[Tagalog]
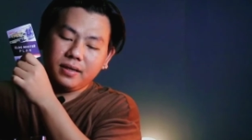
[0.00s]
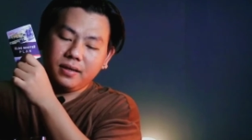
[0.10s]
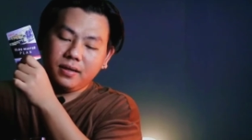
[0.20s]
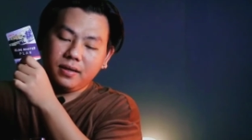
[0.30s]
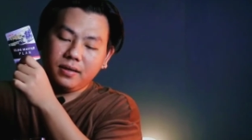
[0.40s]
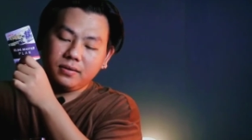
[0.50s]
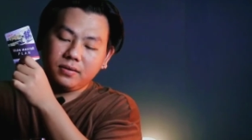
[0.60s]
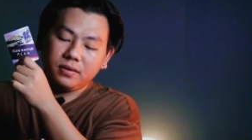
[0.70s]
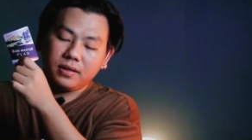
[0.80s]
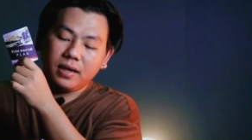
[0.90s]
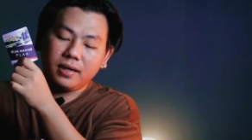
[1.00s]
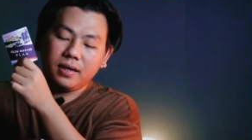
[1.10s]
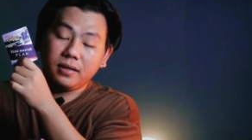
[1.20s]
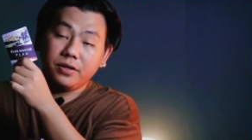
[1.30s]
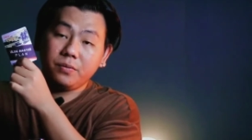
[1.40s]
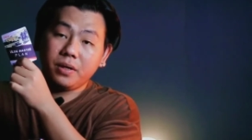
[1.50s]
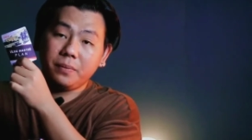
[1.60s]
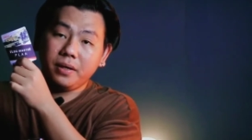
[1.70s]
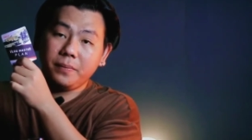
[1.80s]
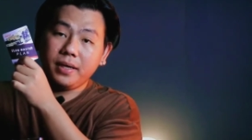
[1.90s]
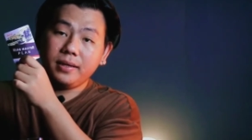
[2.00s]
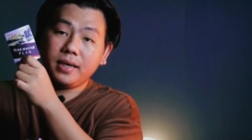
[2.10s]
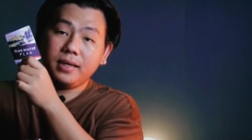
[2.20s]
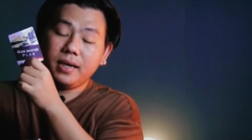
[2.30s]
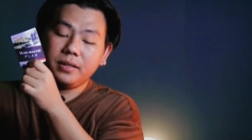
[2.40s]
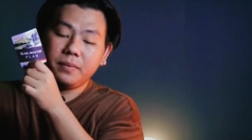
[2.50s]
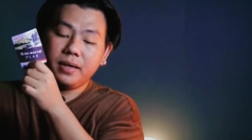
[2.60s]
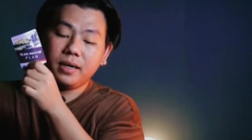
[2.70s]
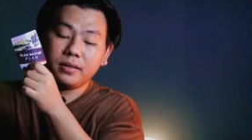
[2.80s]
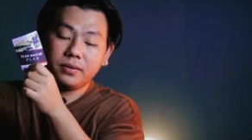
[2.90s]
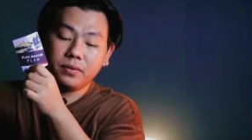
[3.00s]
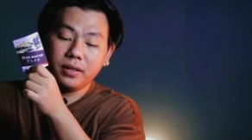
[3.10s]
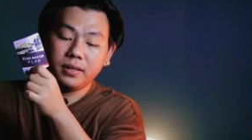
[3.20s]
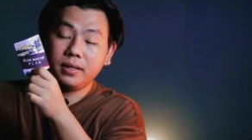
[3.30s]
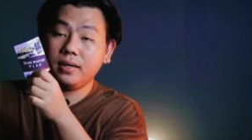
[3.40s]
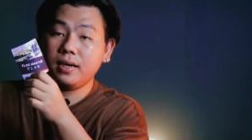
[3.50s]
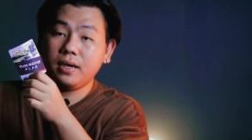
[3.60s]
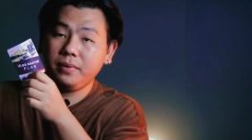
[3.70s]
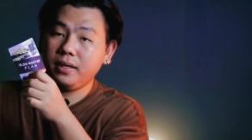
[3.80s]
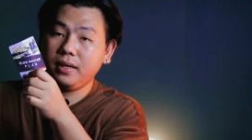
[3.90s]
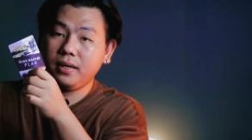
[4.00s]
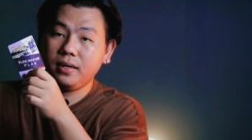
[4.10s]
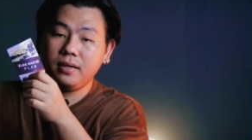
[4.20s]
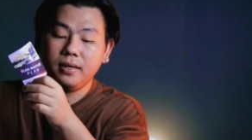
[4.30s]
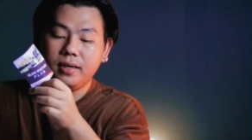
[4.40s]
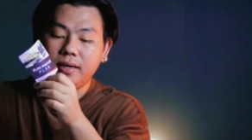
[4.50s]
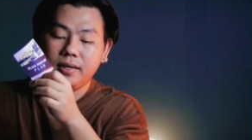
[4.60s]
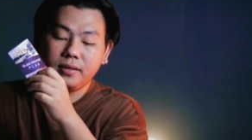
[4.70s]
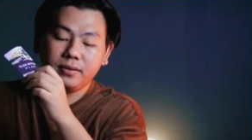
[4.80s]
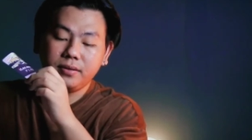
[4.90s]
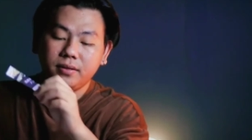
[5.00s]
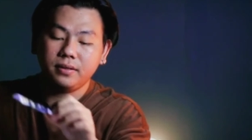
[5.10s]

uh, talagang yung mga binebenta nila is mga accessories ng camera, uh, ganun.